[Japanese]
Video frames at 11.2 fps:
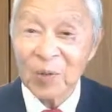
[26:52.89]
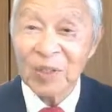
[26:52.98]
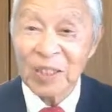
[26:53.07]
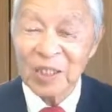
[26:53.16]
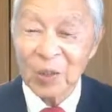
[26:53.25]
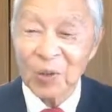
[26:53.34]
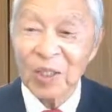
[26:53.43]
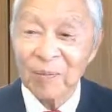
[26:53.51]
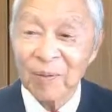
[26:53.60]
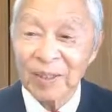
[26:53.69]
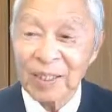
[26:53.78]
特に急い
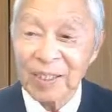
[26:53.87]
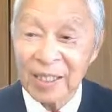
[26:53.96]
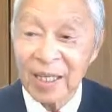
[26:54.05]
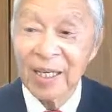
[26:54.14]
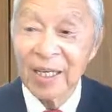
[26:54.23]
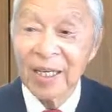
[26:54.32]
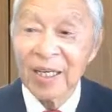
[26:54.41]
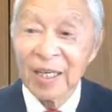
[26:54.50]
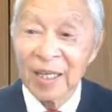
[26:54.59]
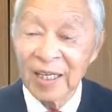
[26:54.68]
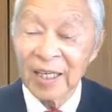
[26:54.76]
でる場合ですね。
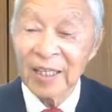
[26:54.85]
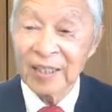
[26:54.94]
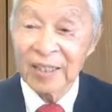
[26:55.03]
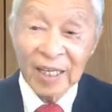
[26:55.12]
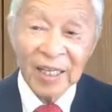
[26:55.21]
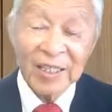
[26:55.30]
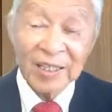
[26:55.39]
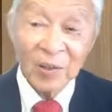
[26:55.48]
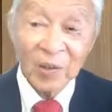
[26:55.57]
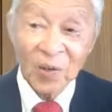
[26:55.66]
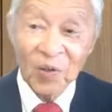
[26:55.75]
えで
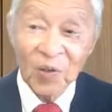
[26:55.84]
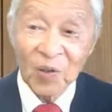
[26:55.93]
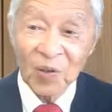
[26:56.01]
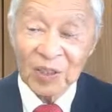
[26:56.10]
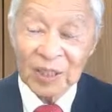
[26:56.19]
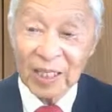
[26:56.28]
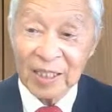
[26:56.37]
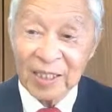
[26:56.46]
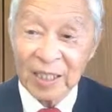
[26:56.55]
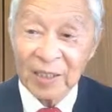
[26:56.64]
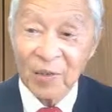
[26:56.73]
その
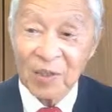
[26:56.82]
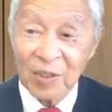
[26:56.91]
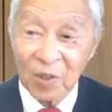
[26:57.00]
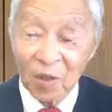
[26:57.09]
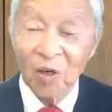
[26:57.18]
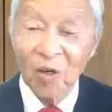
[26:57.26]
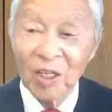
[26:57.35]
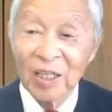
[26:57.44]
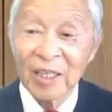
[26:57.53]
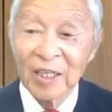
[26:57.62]
左下の図の